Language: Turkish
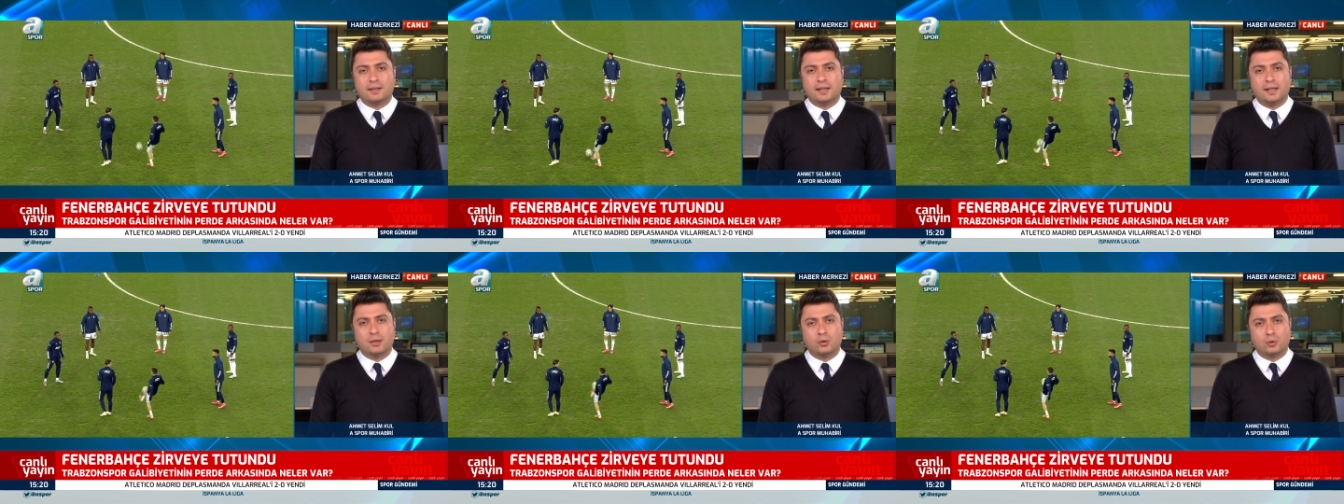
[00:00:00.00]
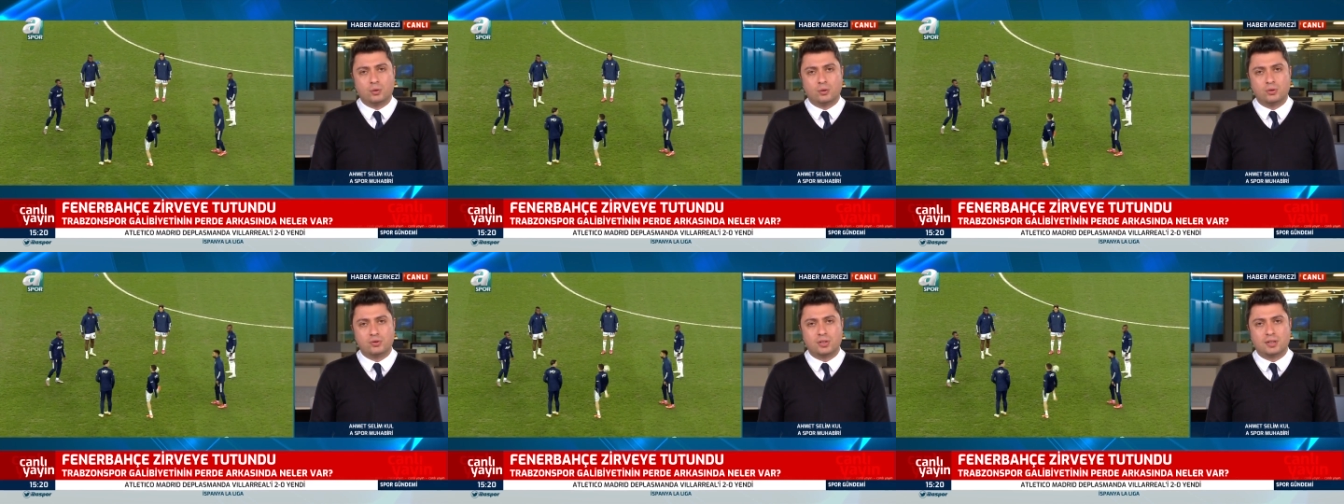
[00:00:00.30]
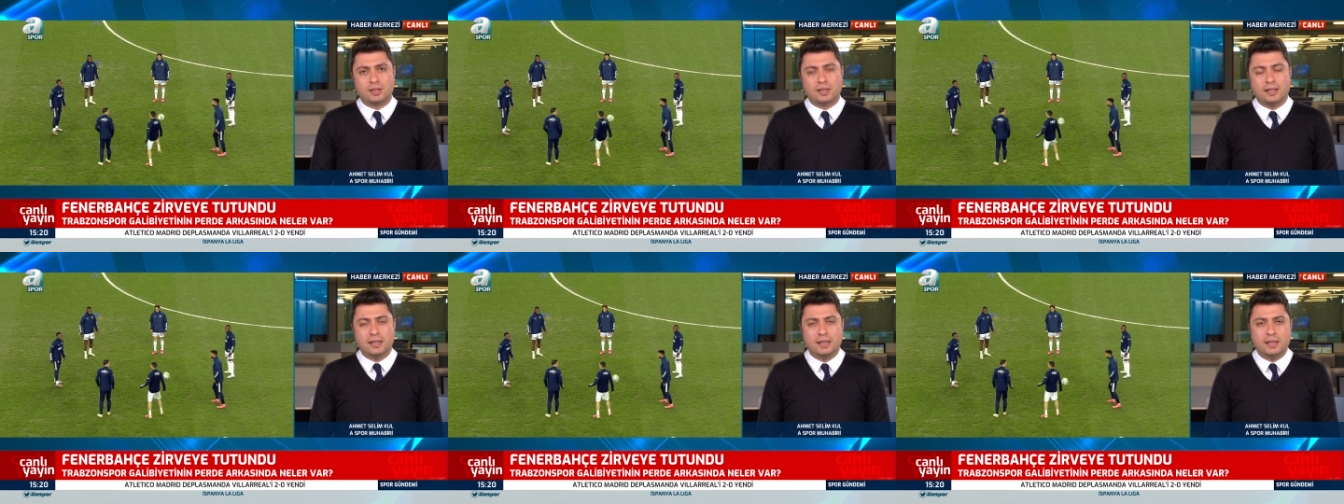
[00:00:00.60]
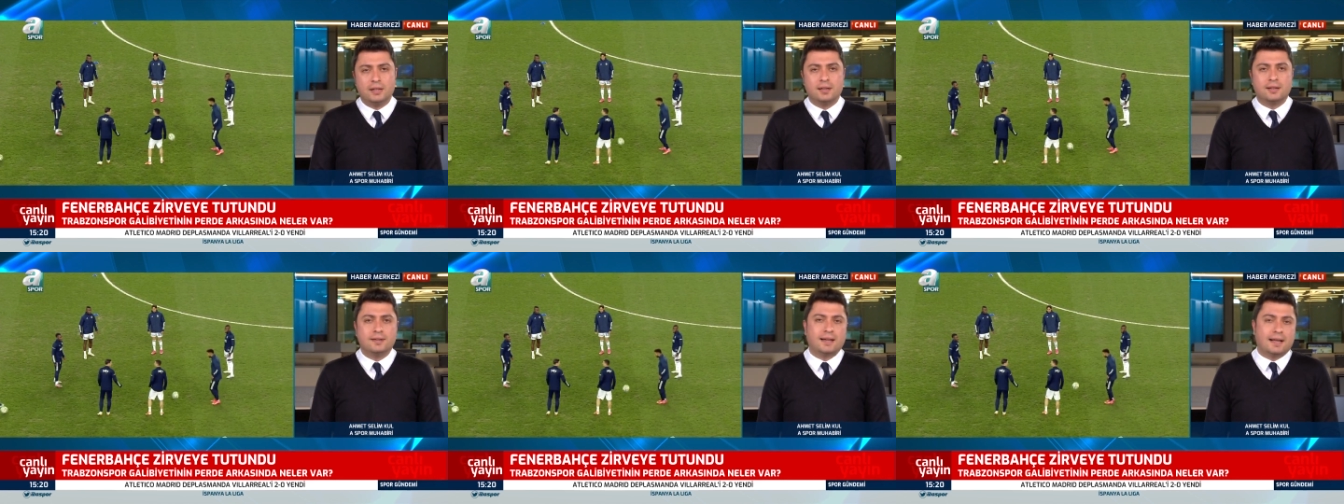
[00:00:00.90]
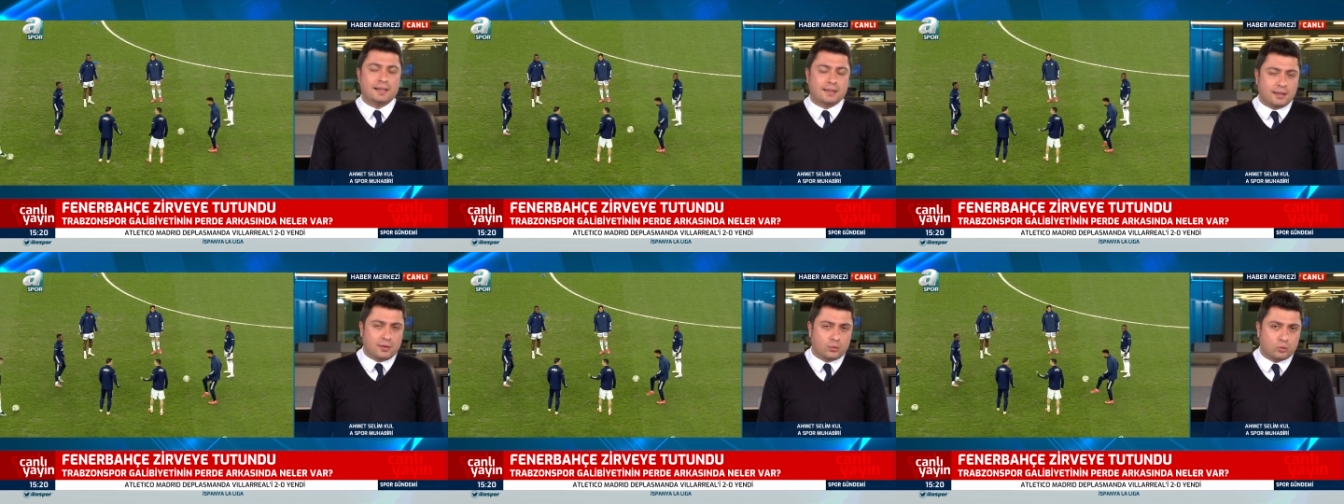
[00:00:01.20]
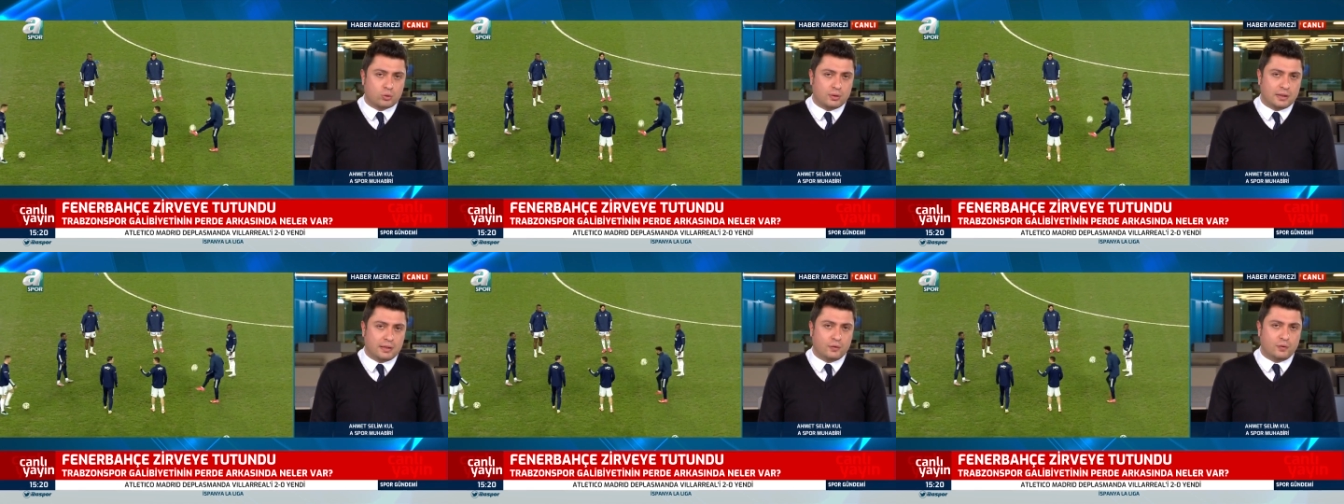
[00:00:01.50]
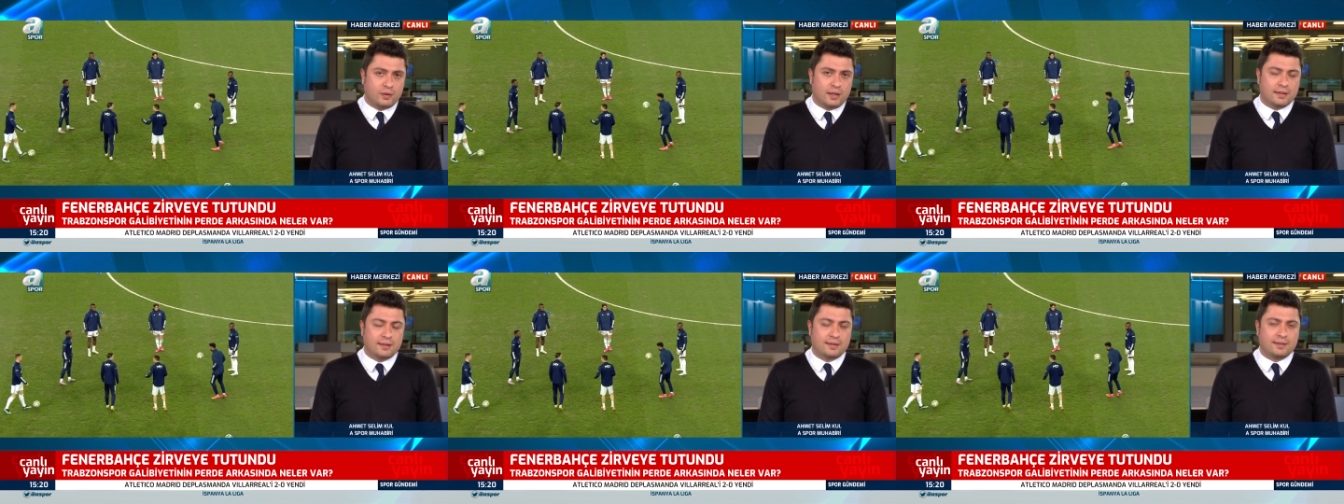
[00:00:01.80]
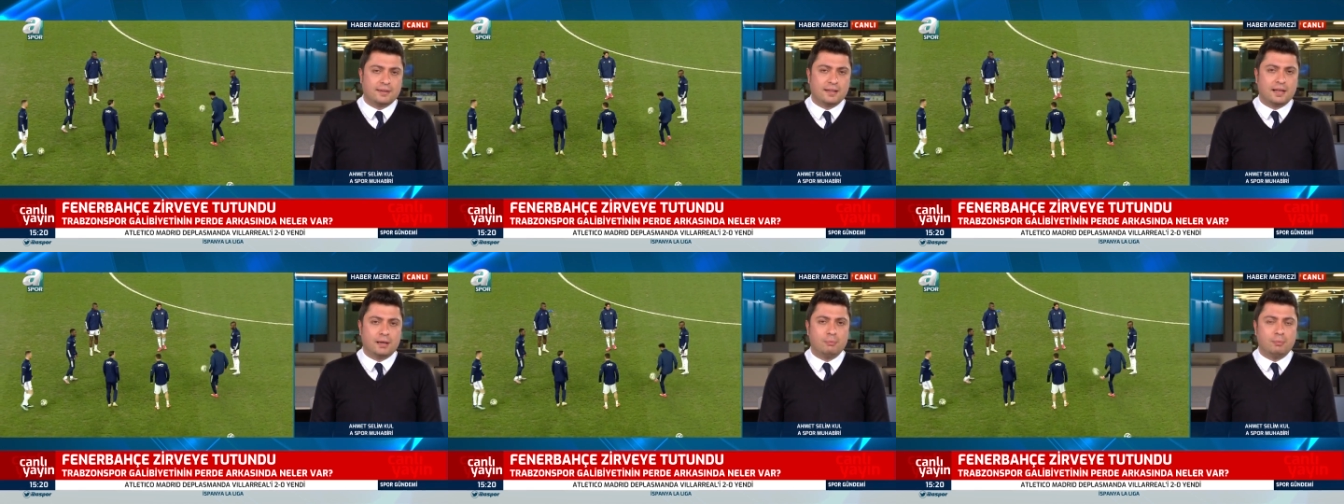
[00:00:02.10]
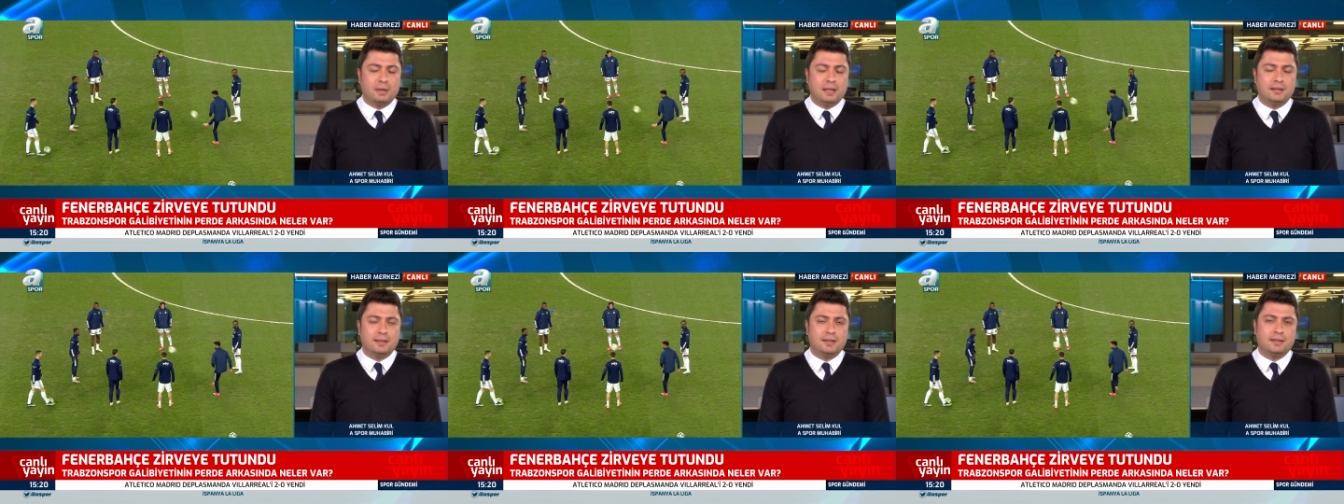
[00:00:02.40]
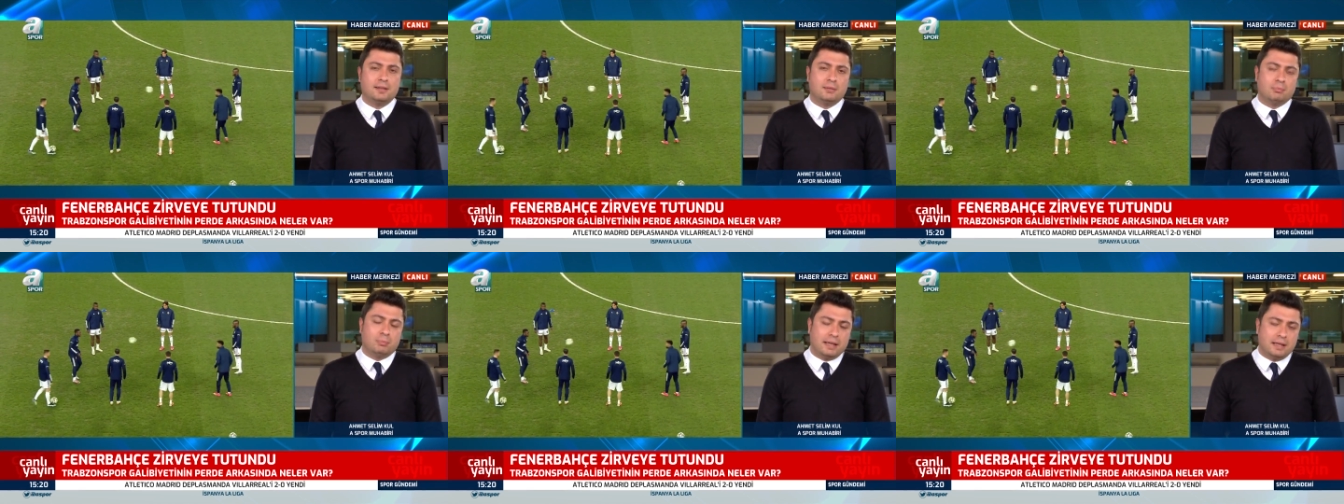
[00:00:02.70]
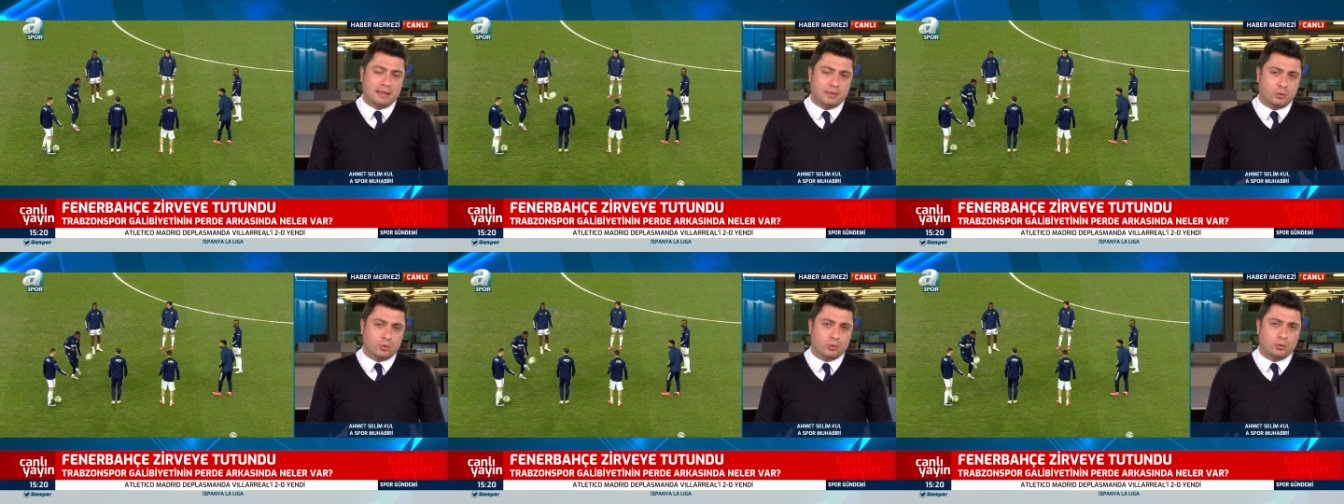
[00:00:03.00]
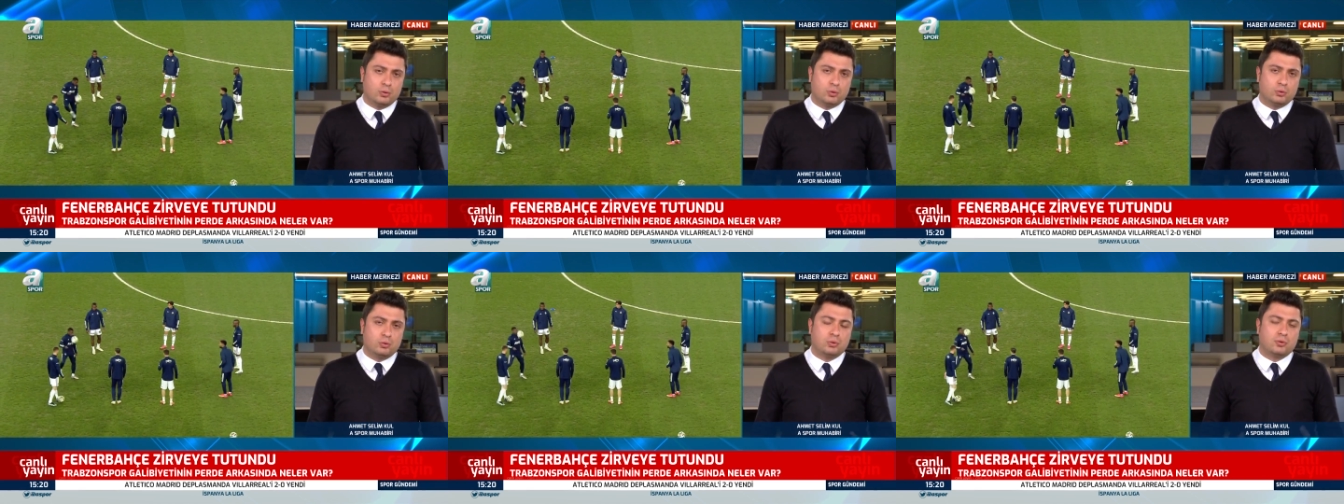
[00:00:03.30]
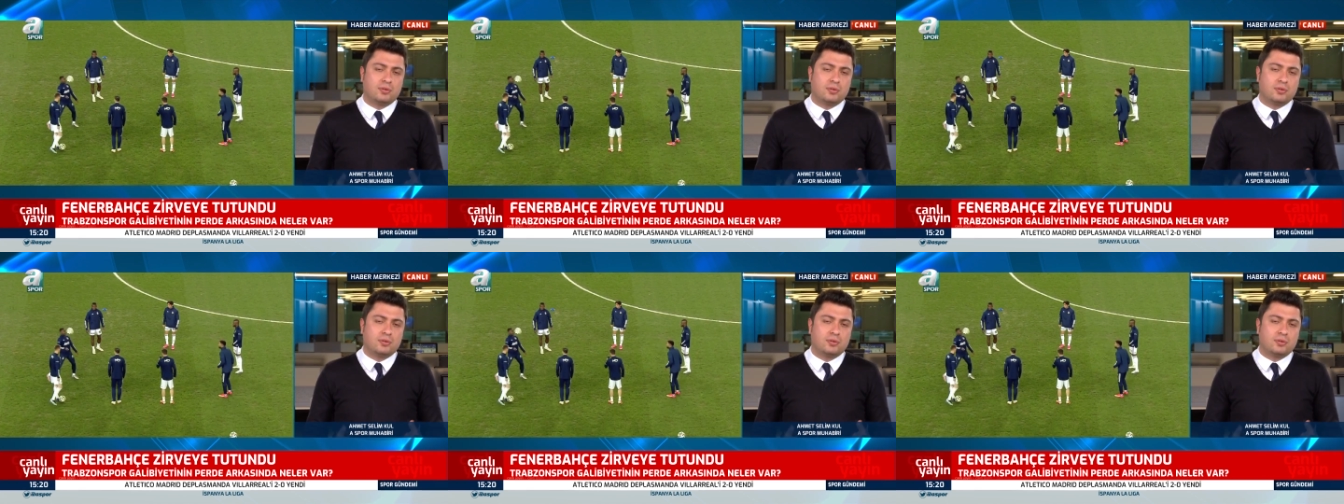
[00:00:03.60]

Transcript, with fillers: Erol Hoca da Zaten surat ifadesinden belli belli oluyordu.